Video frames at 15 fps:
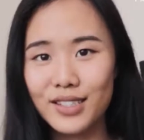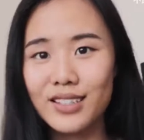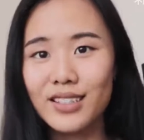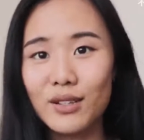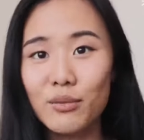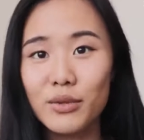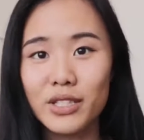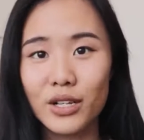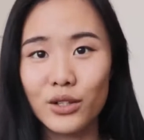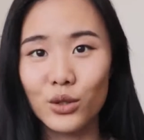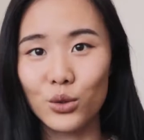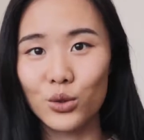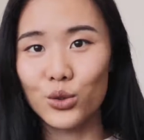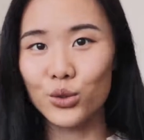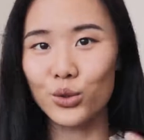心底比较
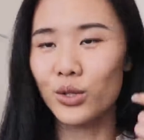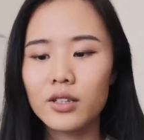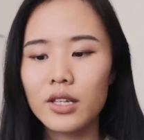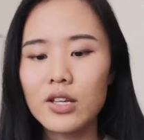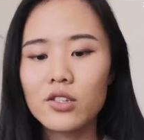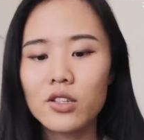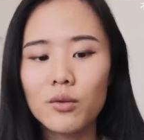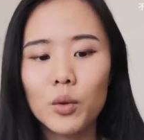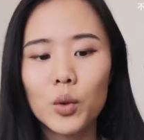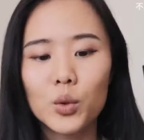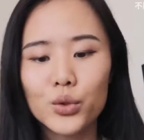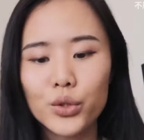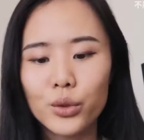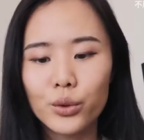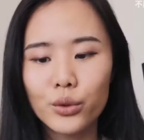有数。但是因为
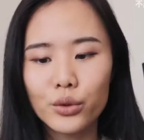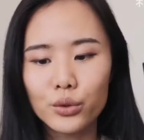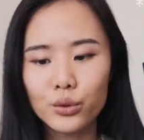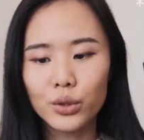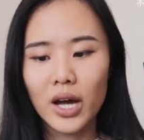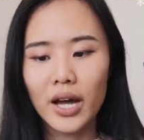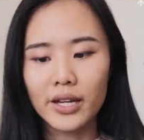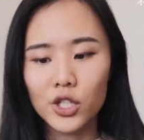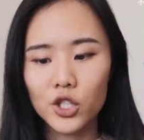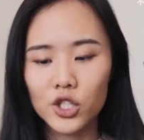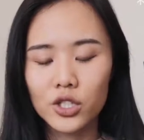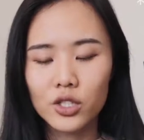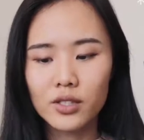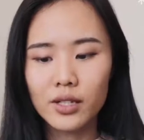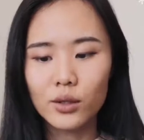我觉得我阅读还
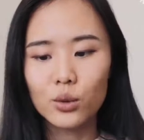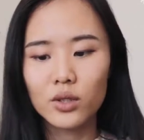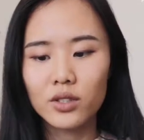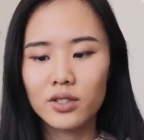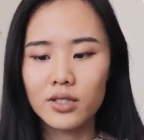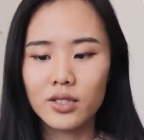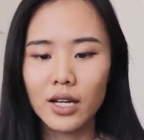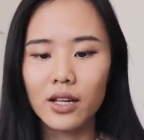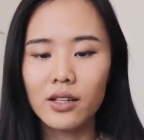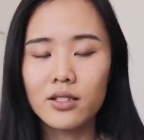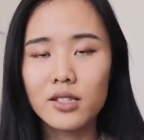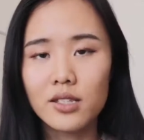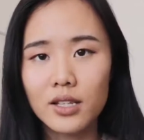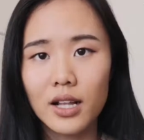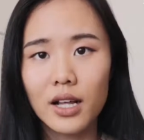是相对其他
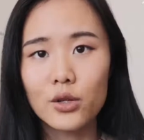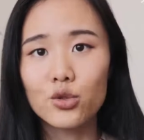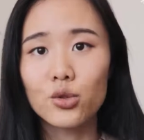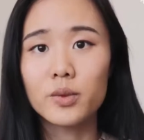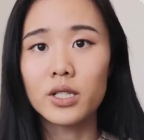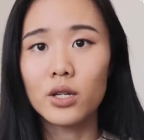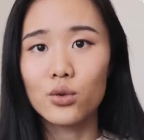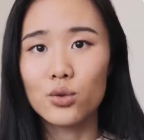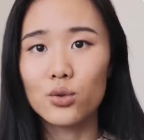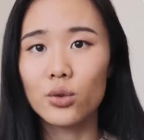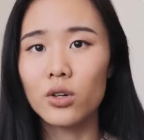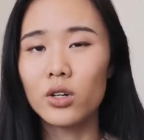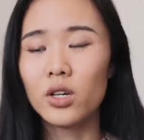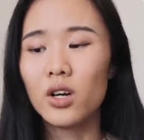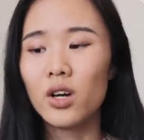的几项来说比较
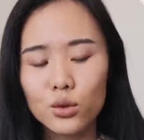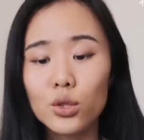弱。